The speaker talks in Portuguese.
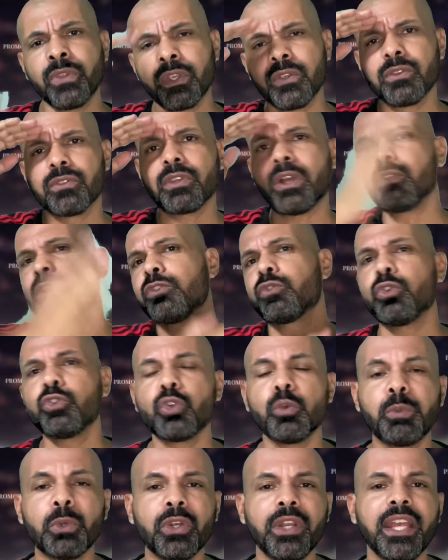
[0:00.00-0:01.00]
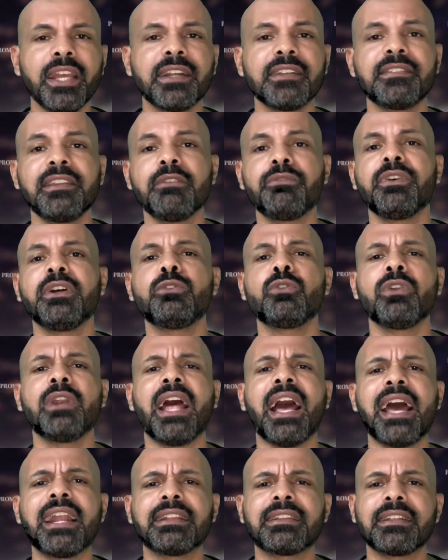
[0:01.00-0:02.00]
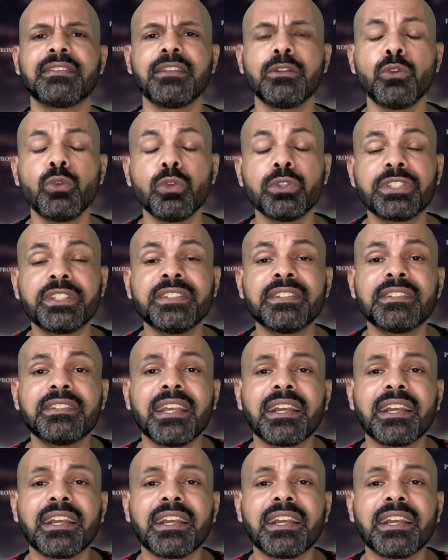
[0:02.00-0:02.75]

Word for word: Saudações do negras Evandro na área, trazendo notícias,